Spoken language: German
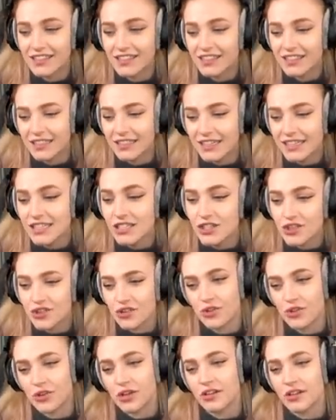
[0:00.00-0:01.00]
Das sieht
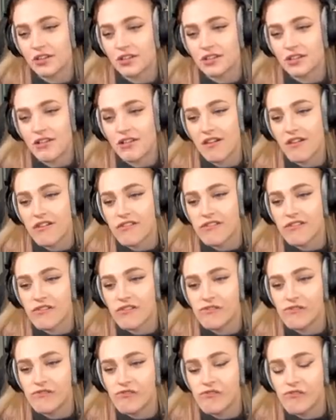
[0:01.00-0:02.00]
schön aus.
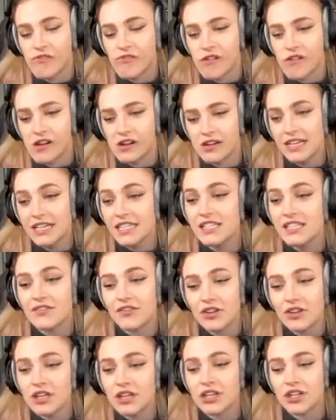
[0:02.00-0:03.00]
Das sieht
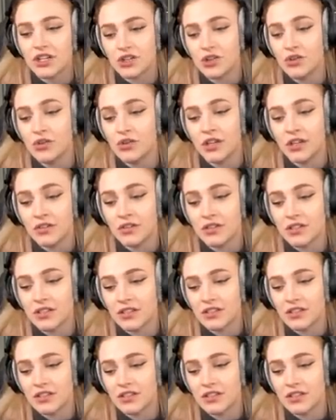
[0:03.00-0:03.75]
wirklich schön aus